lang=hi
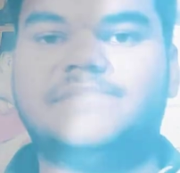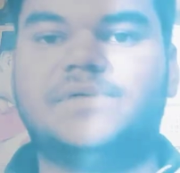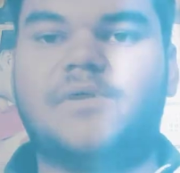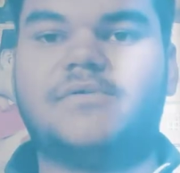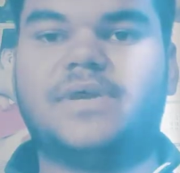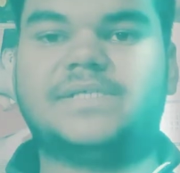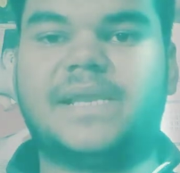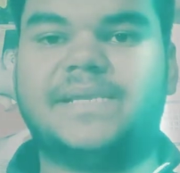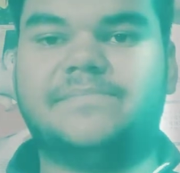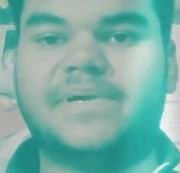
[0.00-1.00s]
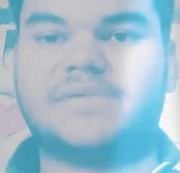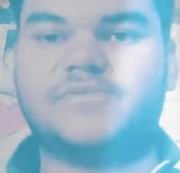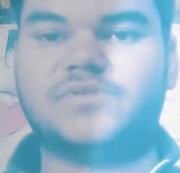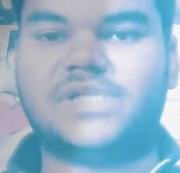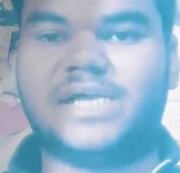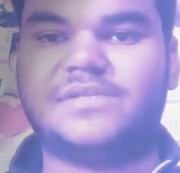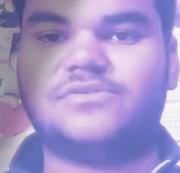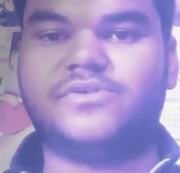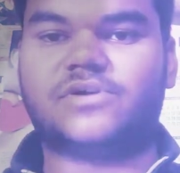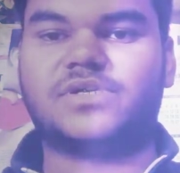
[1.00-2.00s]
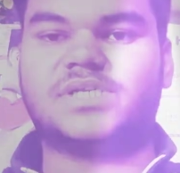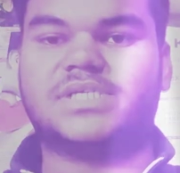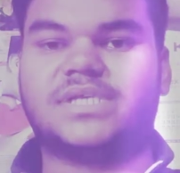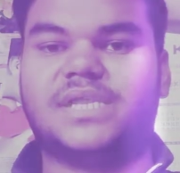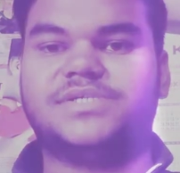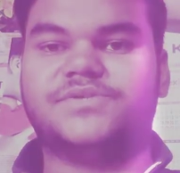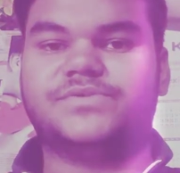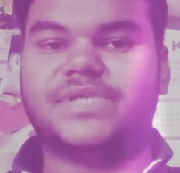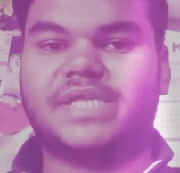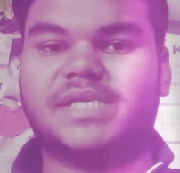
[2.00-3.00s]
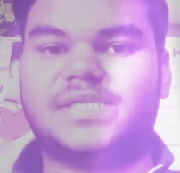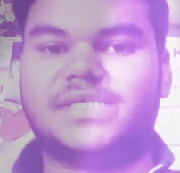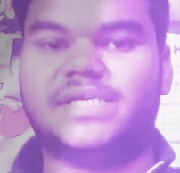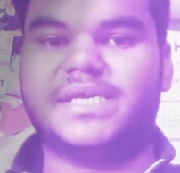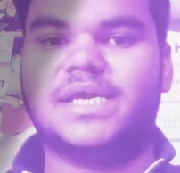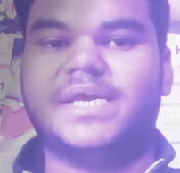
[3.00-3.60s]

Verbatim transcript: जब दवाओं का साइड इफ़ेक्ट होता है तो डॉक्टर की सलाह ज़रूर याद आती है